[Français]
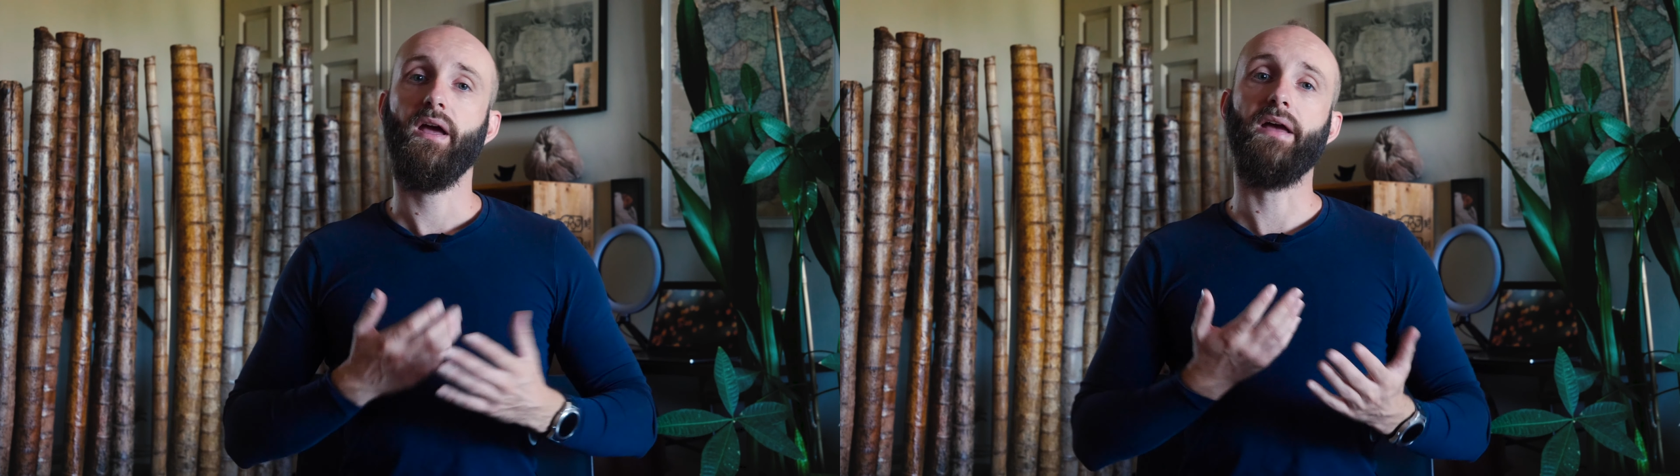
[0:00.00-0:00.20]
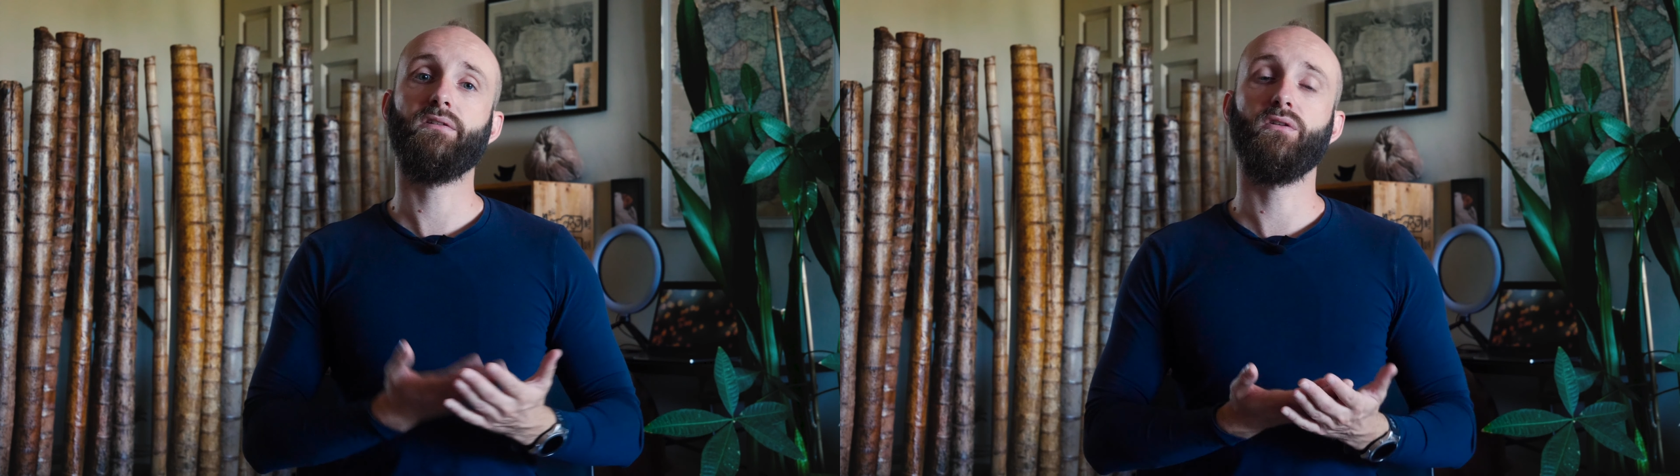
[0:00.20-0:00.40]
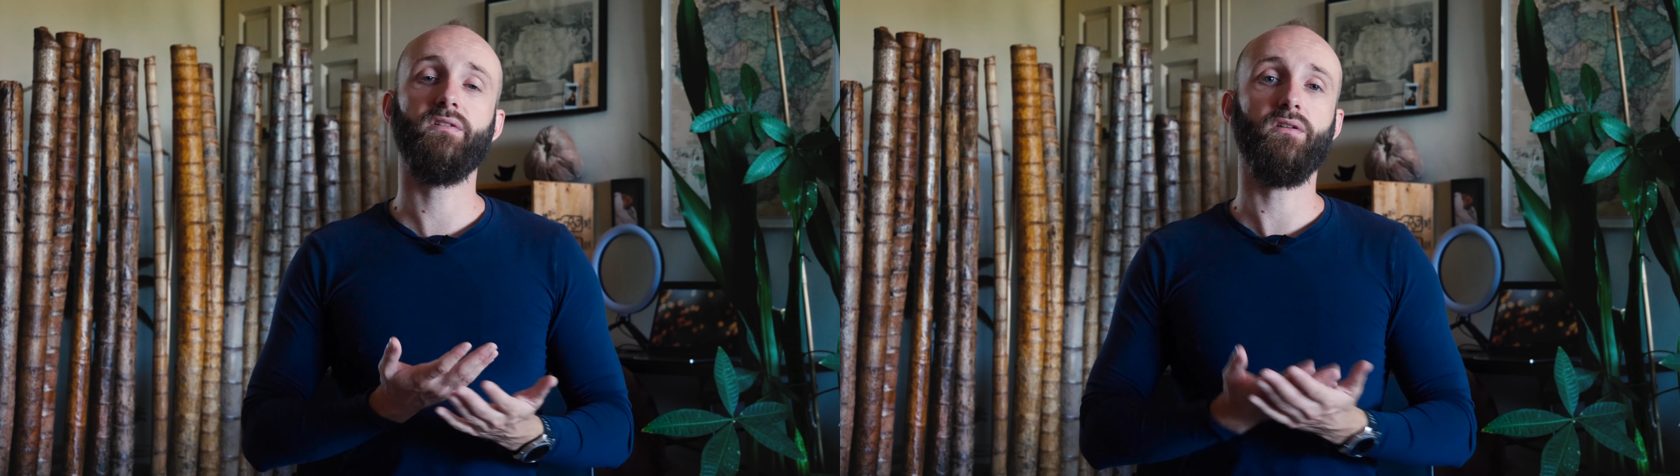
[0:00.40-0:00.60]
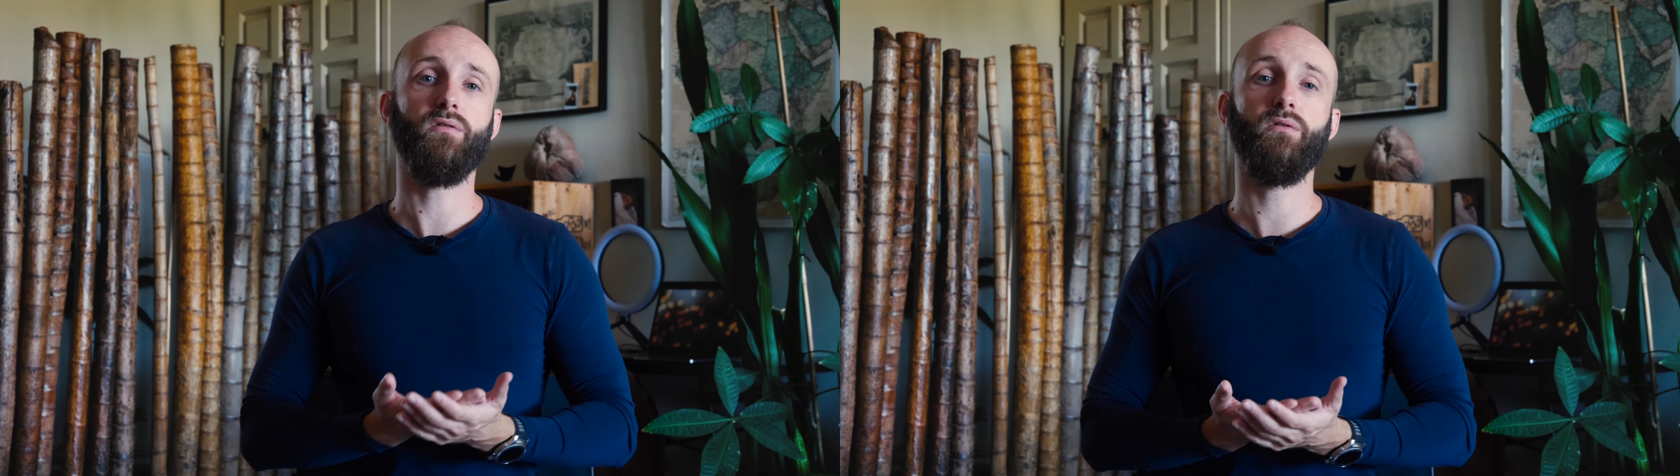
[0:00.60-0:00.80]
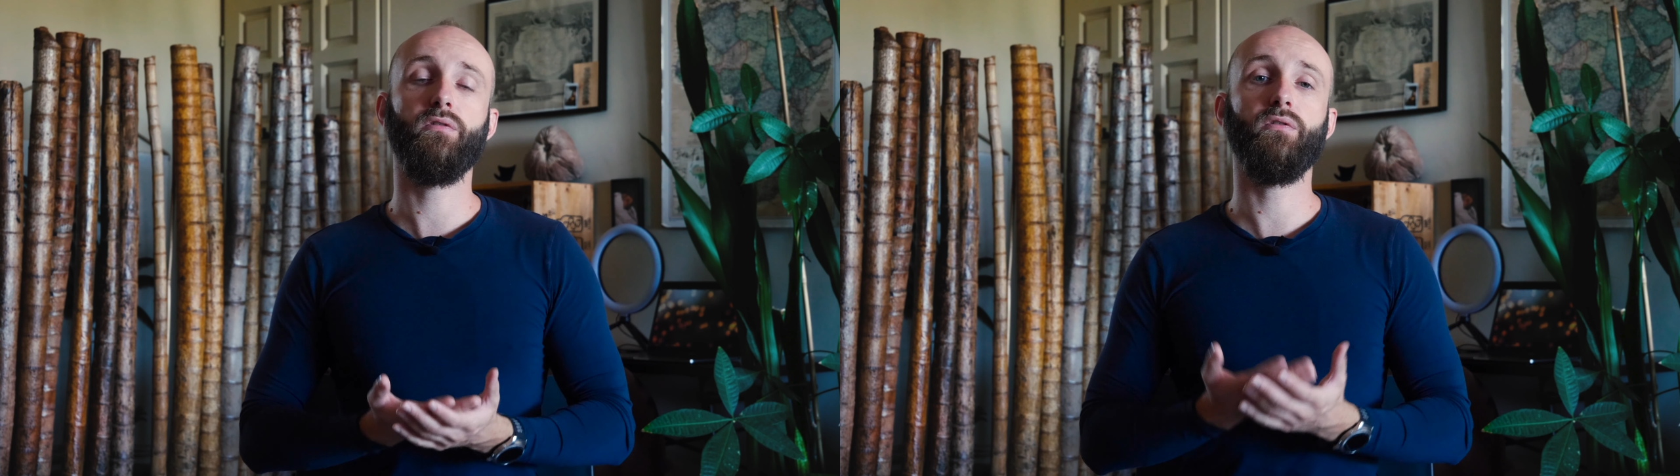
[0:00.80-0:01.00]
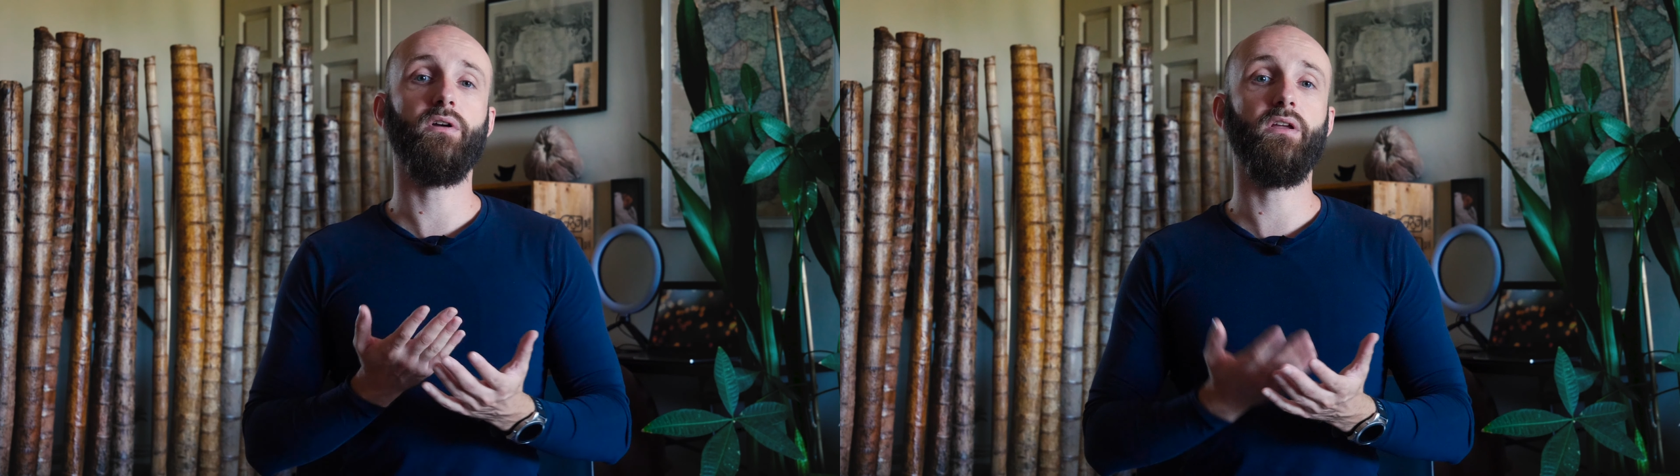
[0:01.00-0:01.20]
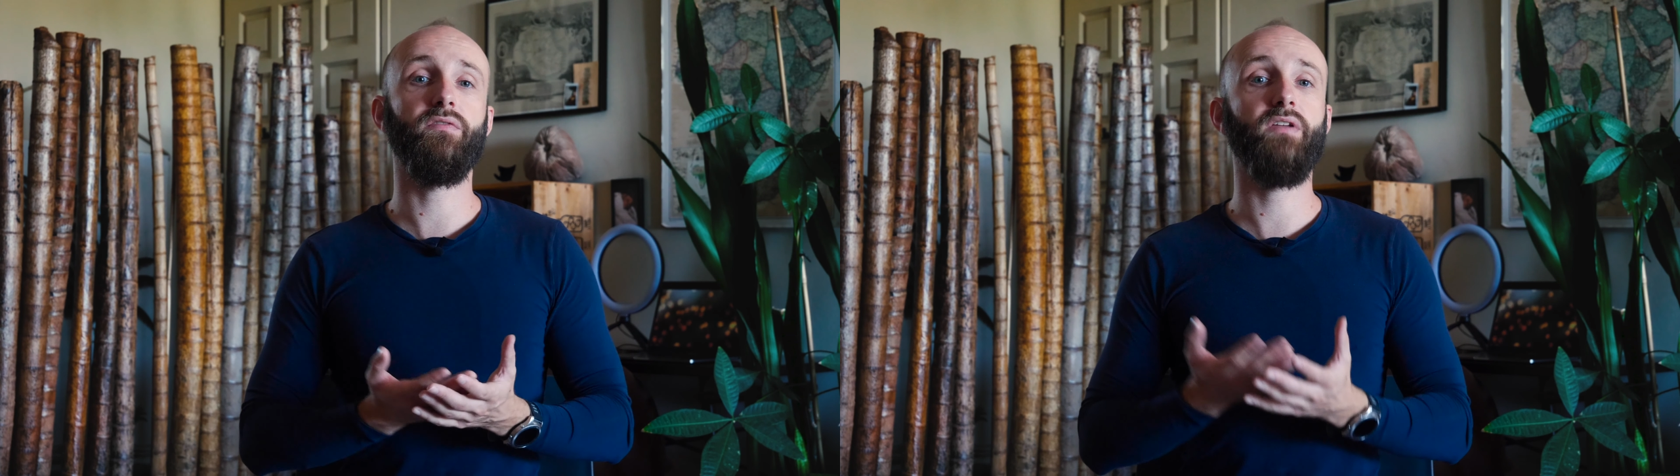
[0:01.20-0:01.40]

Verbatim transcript: Est-ce que cette solution est